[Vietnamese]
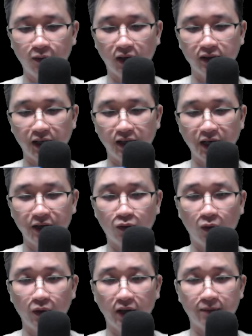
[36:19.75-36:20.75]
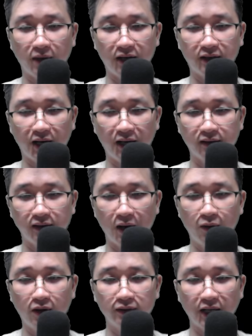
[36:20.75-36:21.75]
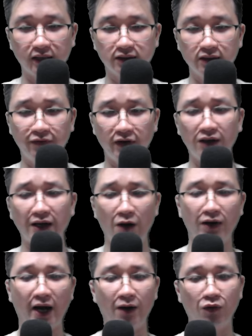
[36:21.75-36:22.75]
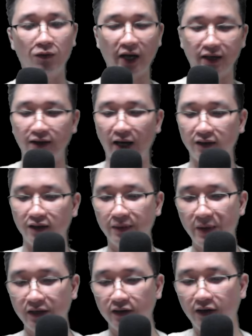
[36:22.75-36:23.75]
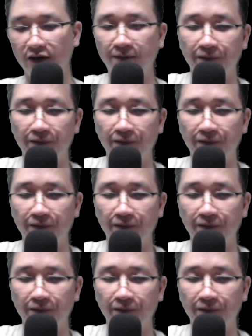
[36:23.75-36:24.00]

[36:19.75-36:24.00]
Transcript: quân tinh linh cùng huyết ma ra đều không thể giữ vững cao ngạo cùng lạnh nhạt như bình thường.